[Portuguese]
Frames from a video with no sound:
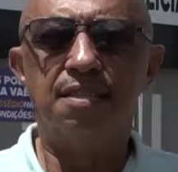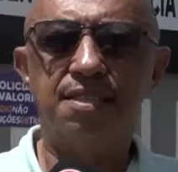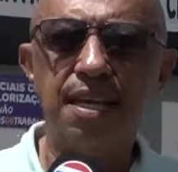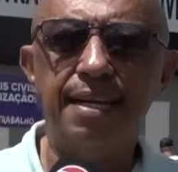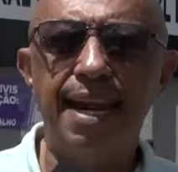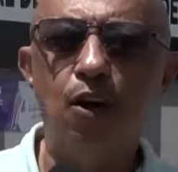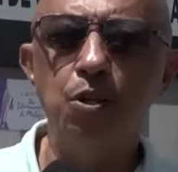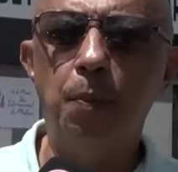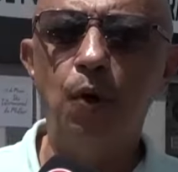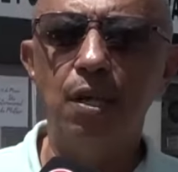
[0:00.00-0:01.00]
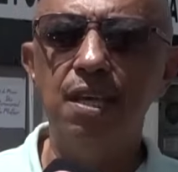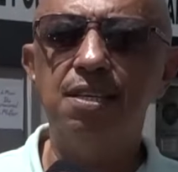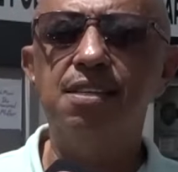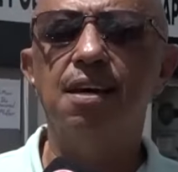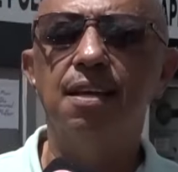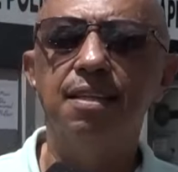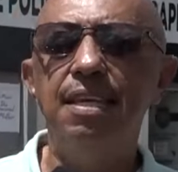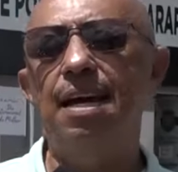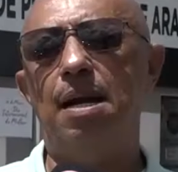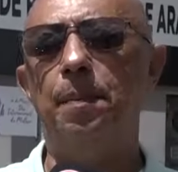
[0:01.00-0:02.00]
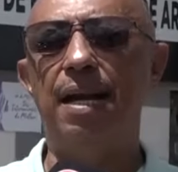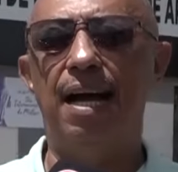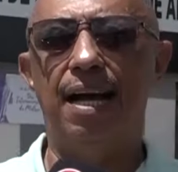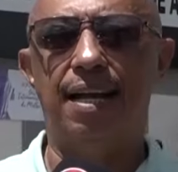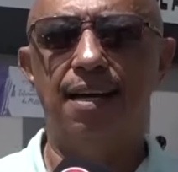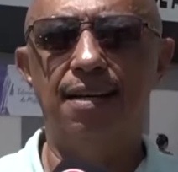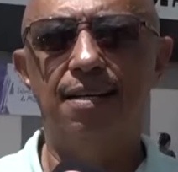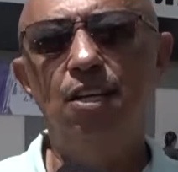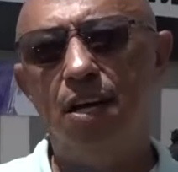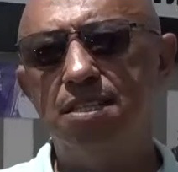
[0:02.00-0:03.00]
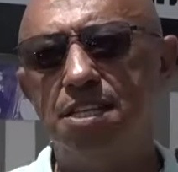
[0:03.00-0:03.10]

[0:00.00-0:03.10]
Central de Polícia de Arapiraca. E nós